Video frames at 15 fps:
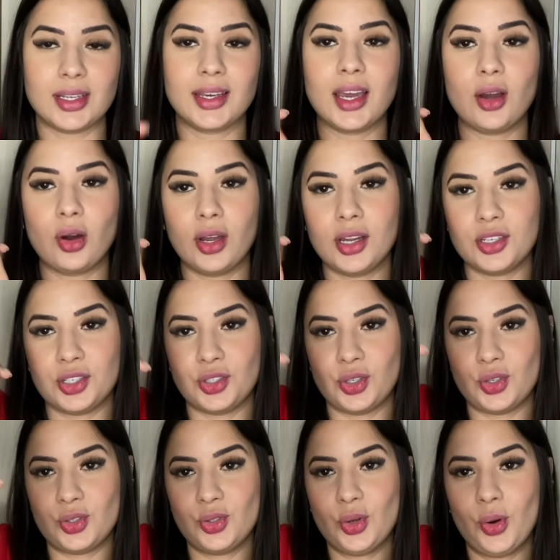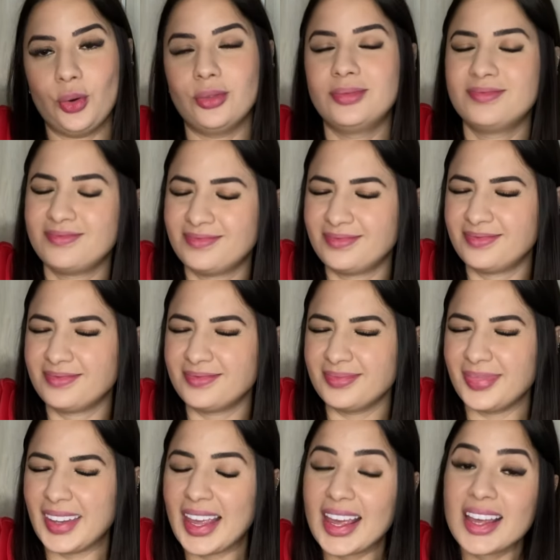É que agora, gente, eu estou
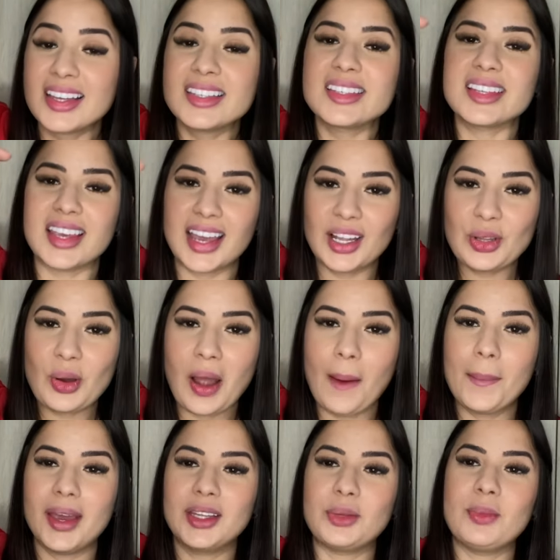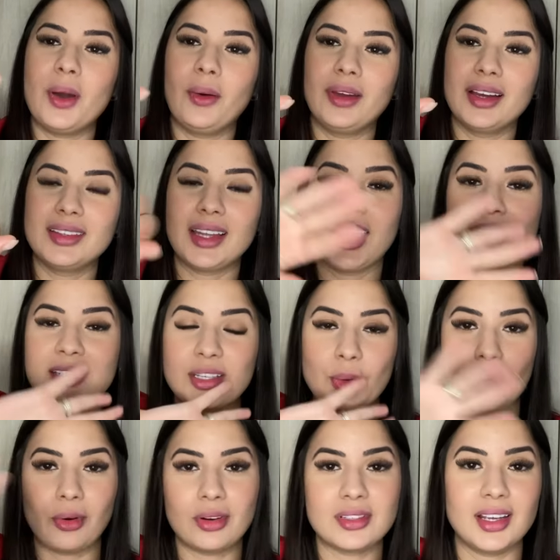sem alongamento, minha unha tá assim,
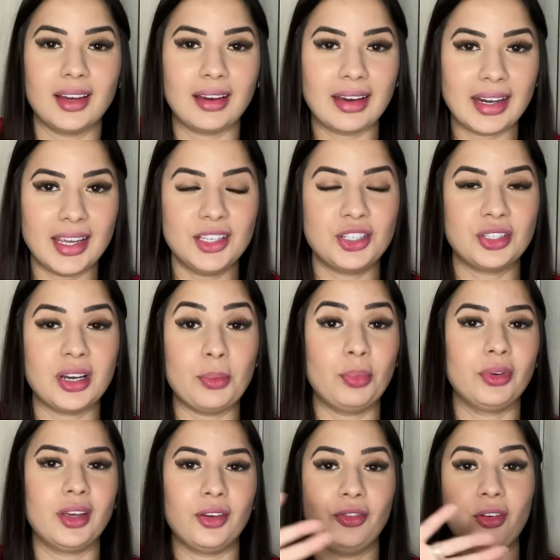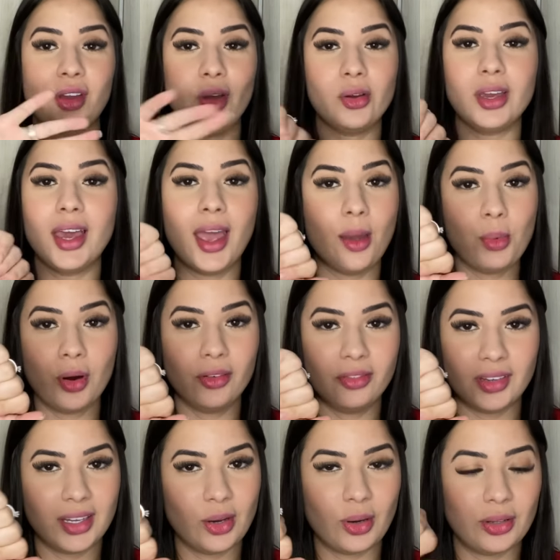uma coisa crítica, porque foi eu que
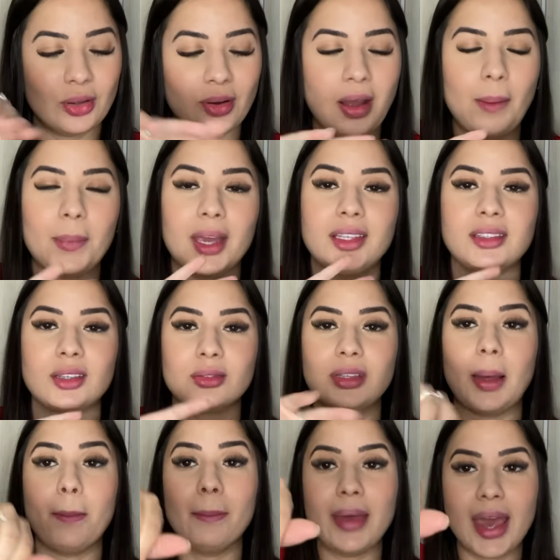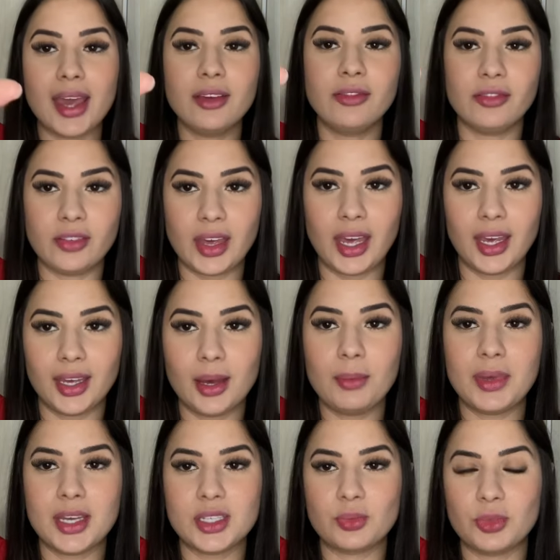removi o alongamento, então tá bem feia
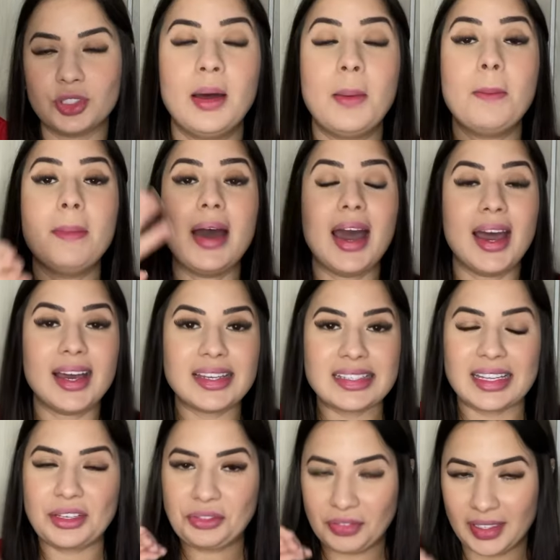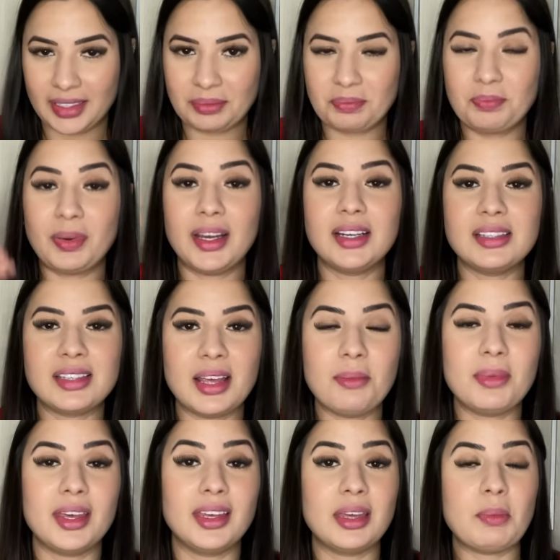mesmo. Mas, enfim,
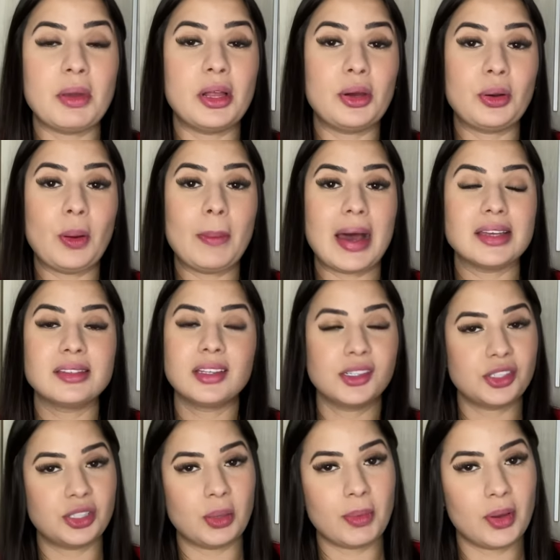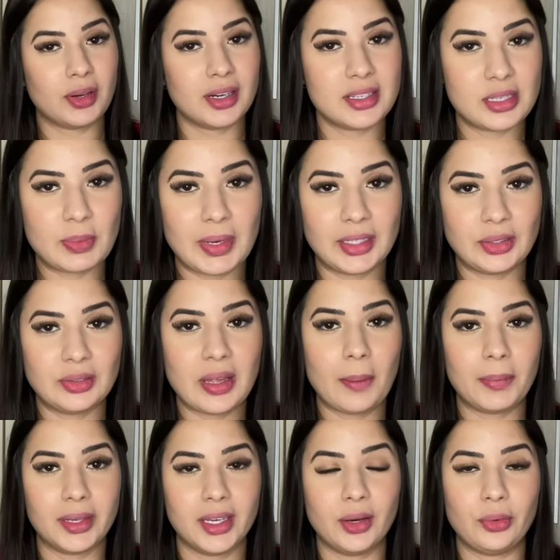percebi que melhorou bastante também o crescimento da
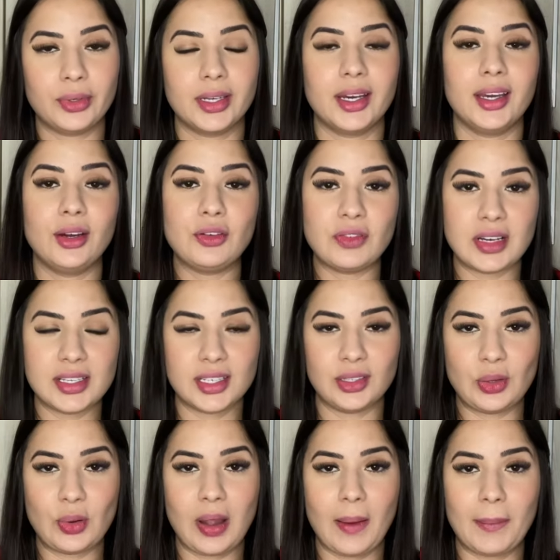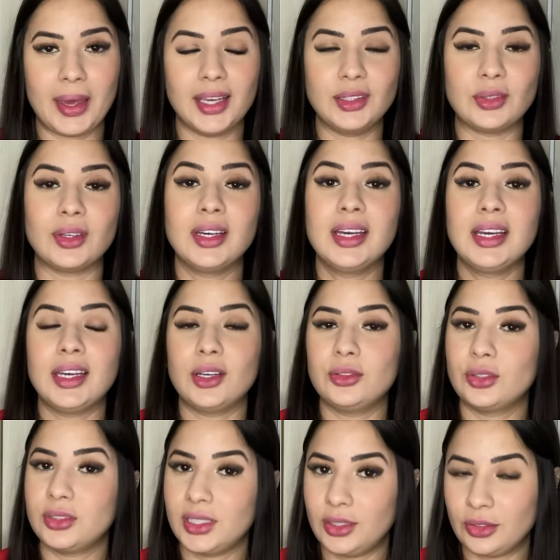minha unha. Eu faço alongamento, eu
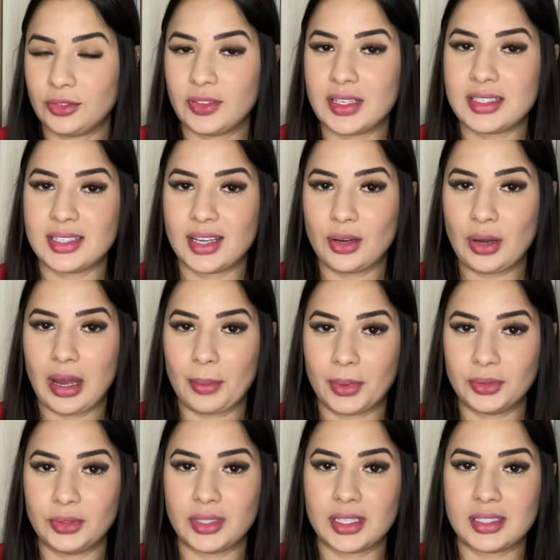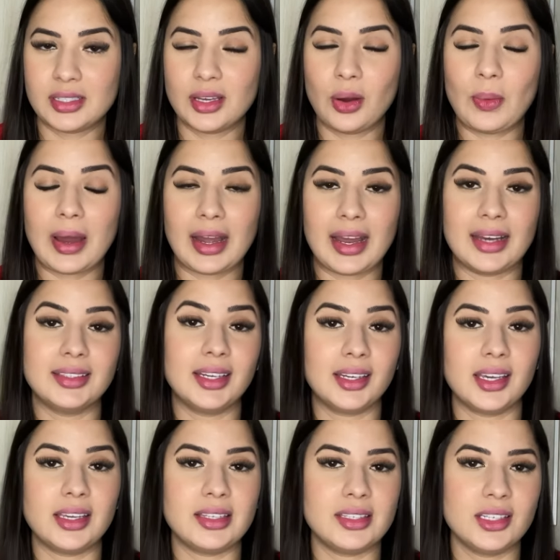tô tendo que fazer a manutenção a cada
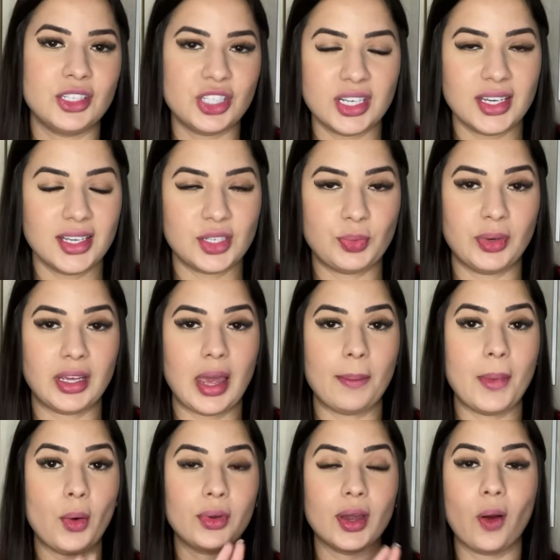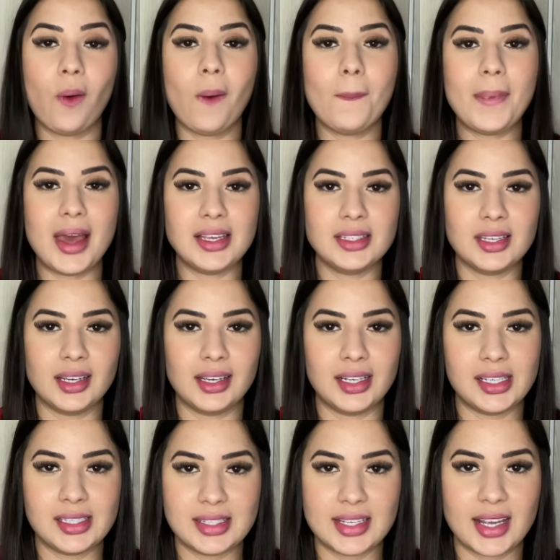15 dias, porque minha unha começa a
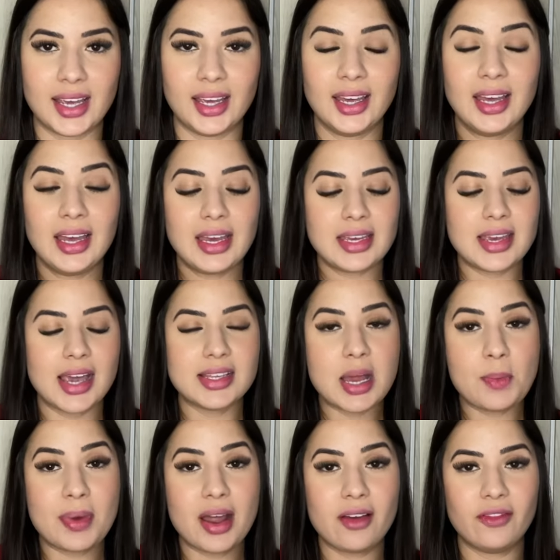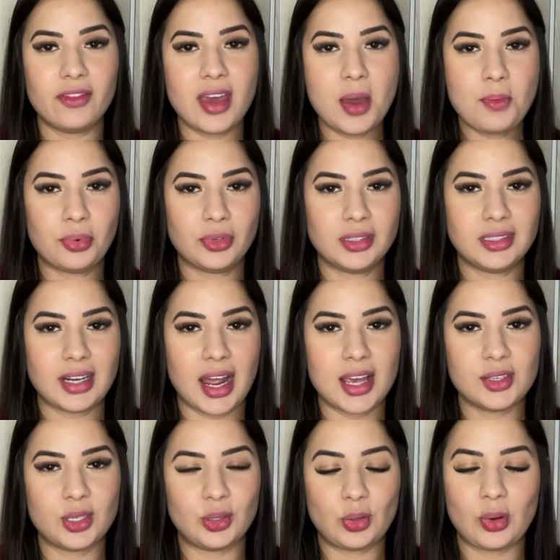crescer e aí dá pra ver por
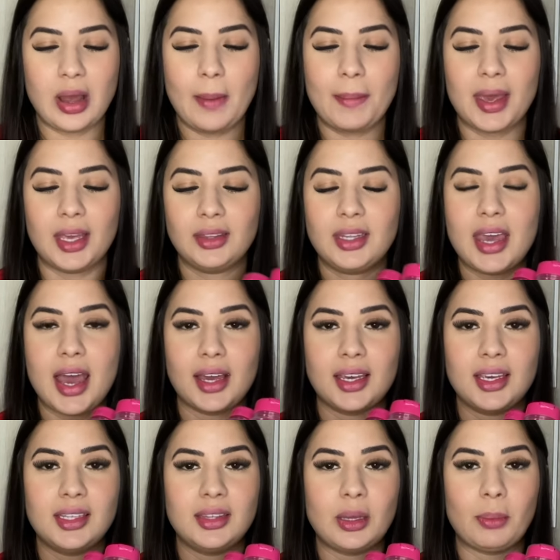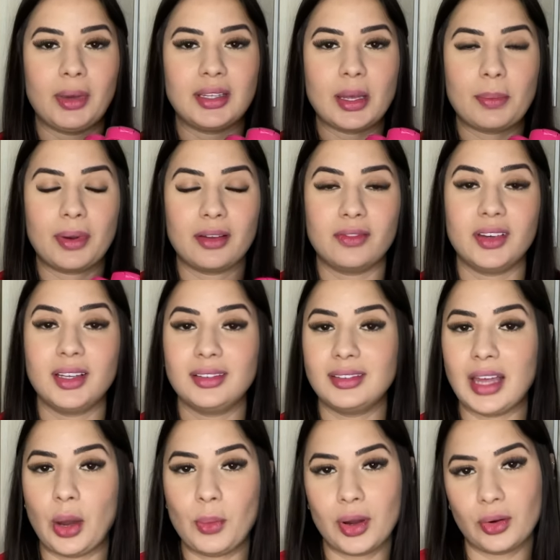trás o alongamento e aqui também dá pra ver.
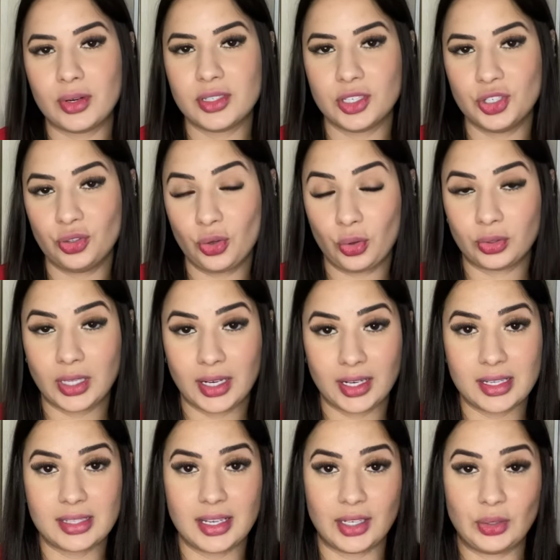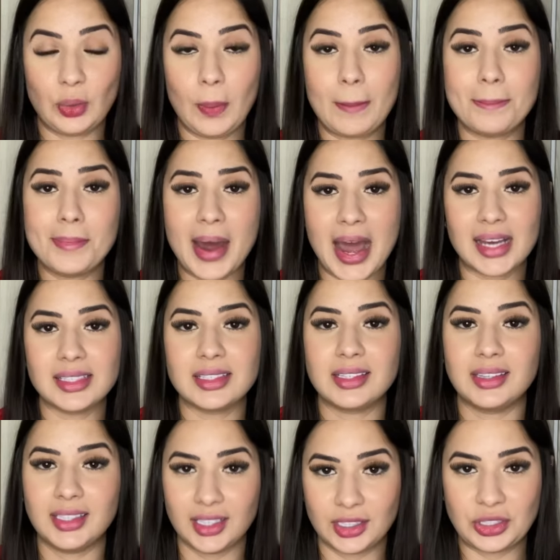Tá uma coisa de louco, tá crescendo
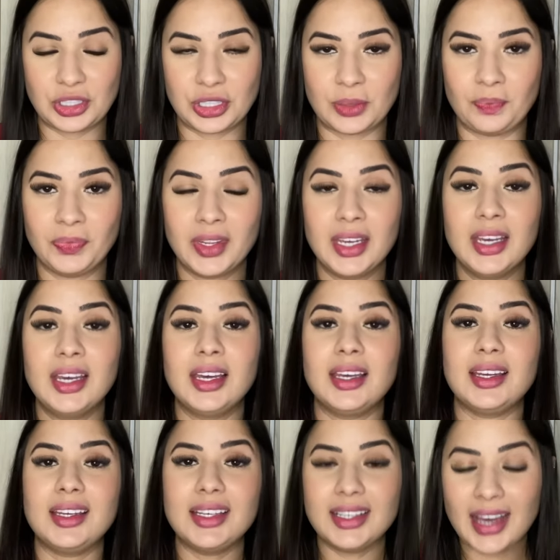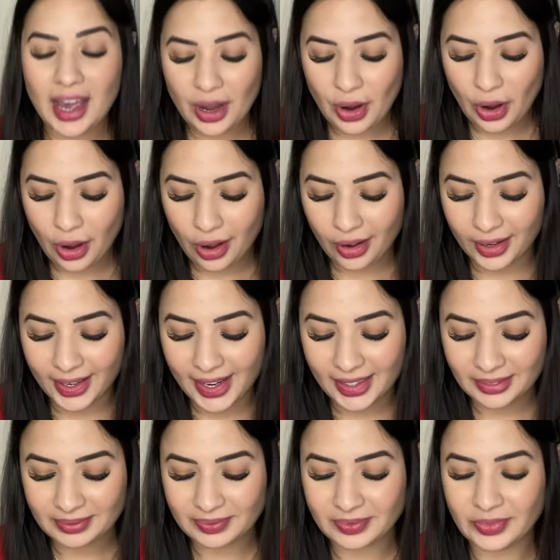bastante. E
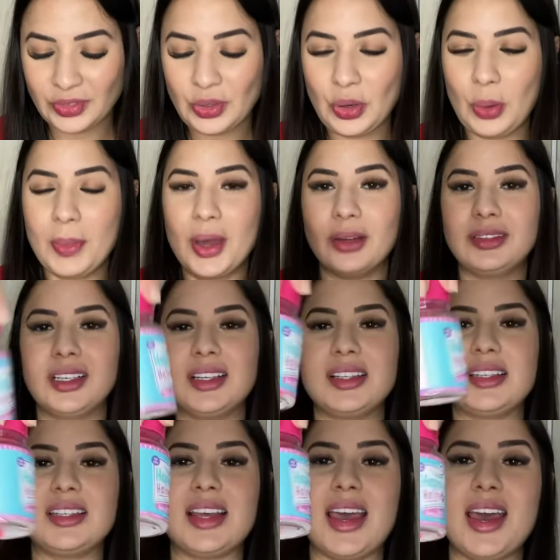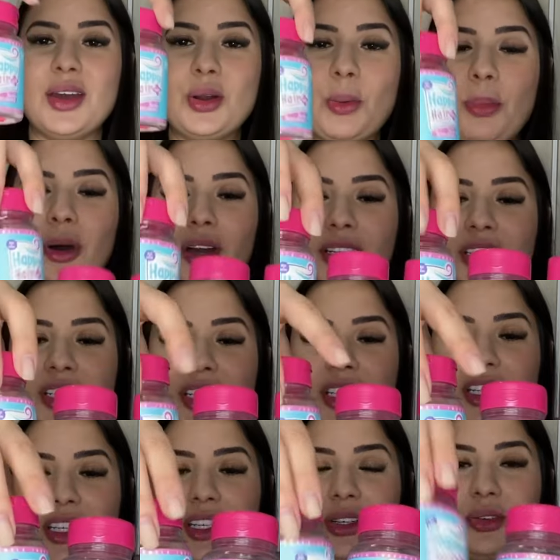agora, no meu terceiro
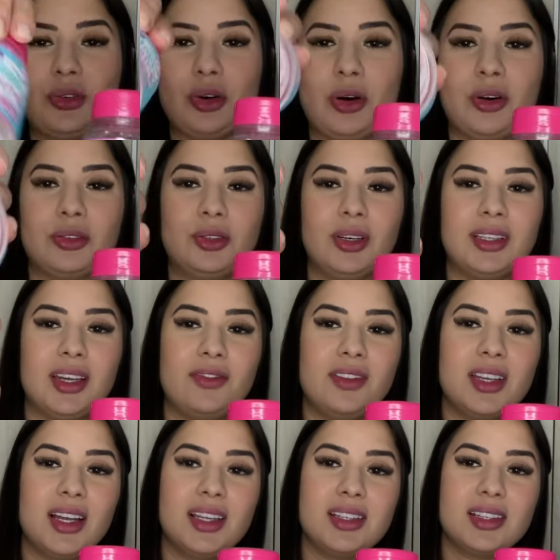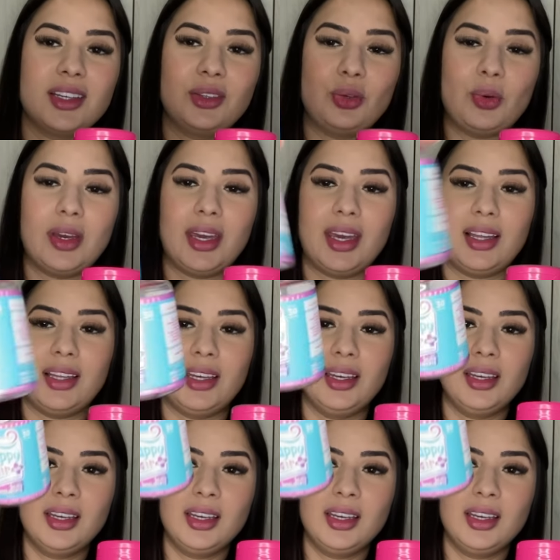potinho, ó, tô até finalizando ele.